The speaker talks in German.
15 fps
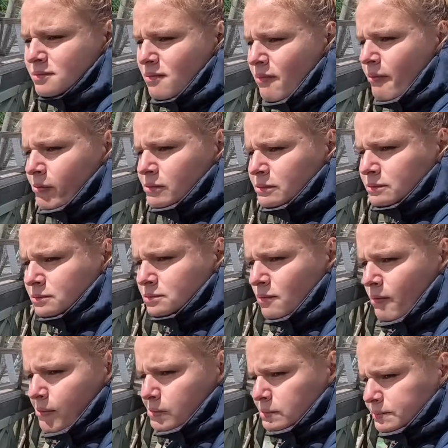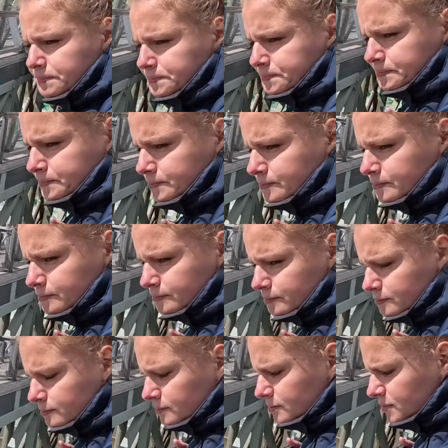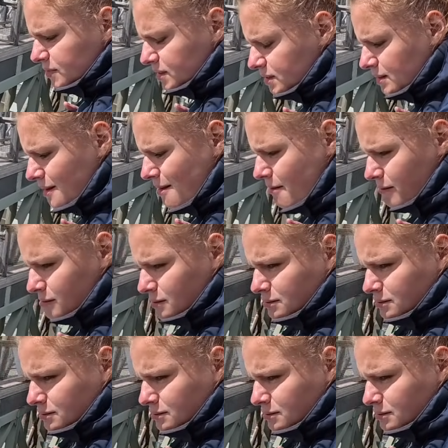aber ein paar coole Trickshots. Ich hatte schon Angst, dass die als äh, Count